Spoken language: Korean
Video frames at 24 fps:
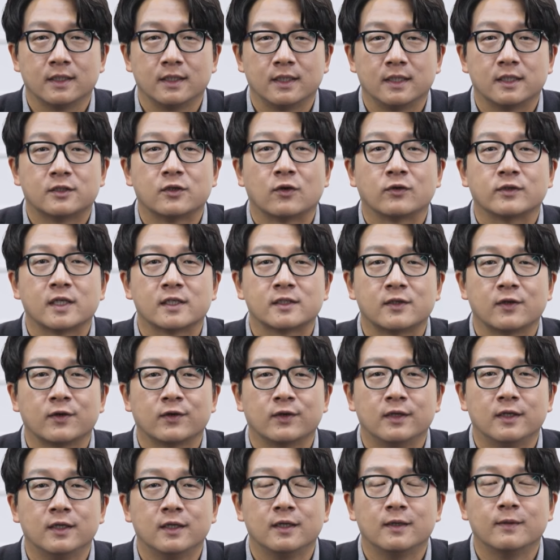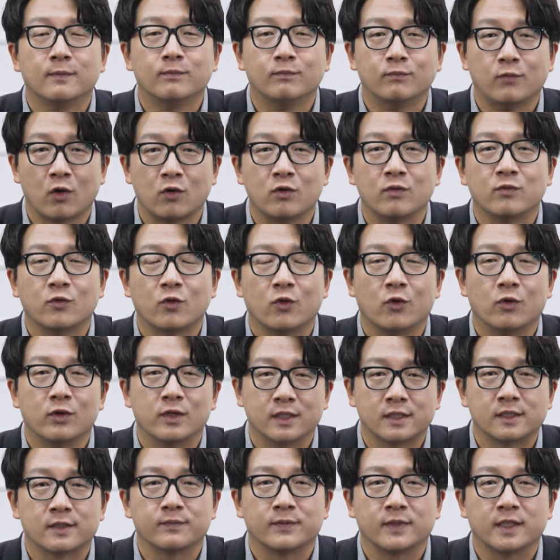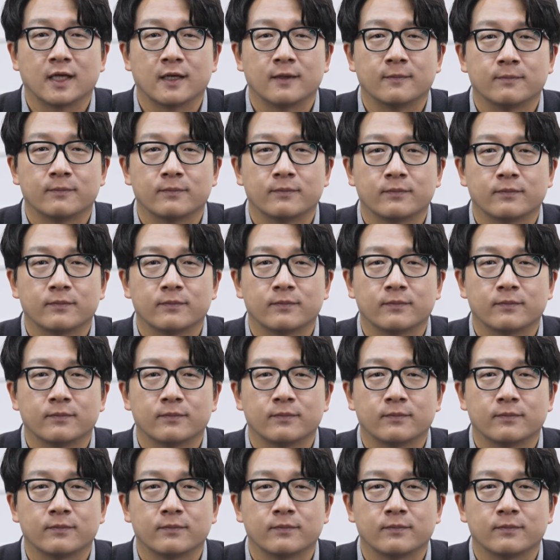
이 정체성을 머금고 있습니다.